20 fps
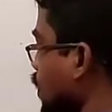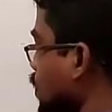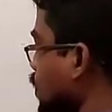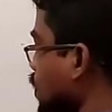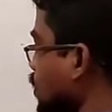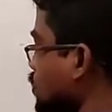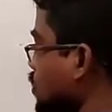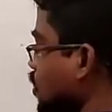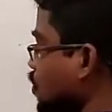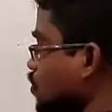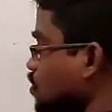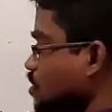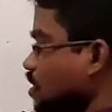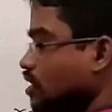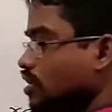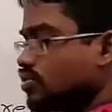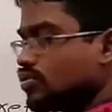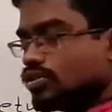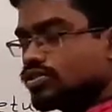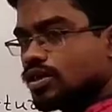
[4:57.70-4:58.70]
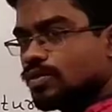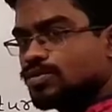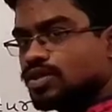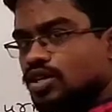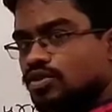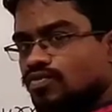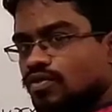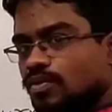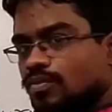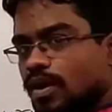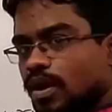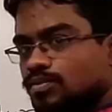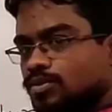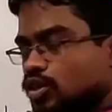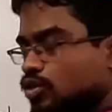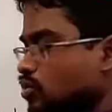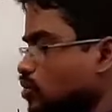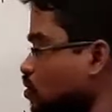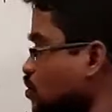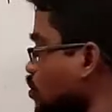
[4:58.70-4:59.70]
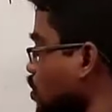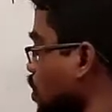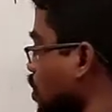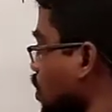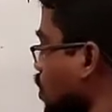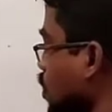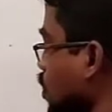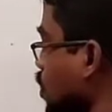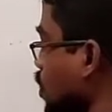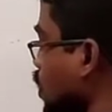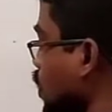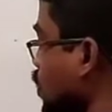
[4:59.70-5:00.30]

ఏదైనా సరే ఒక సెంటెన్స్లో సబ్జెక్ట్ వర్బ్ ఆబ్జెక్ట్ ఉంటుందన్నాను